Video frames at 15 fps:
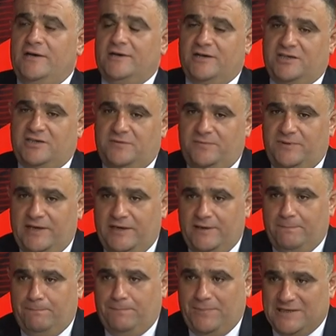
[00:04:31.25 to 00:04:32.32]
Rakibi
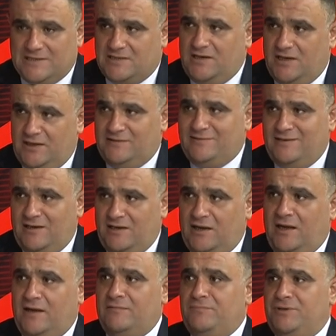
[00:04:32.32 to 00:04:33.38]
baskı altına
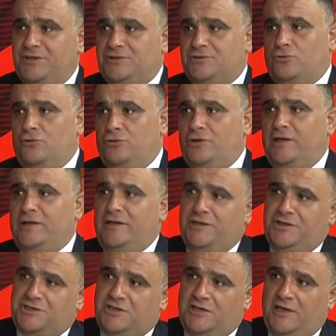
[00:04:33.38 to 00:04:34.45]
alan bir oyun
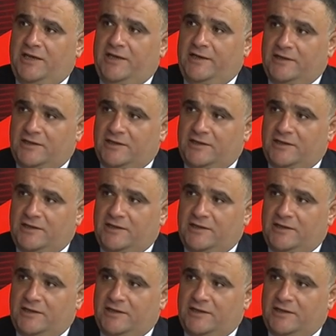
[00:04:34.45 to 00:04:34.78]
anlayışıyla,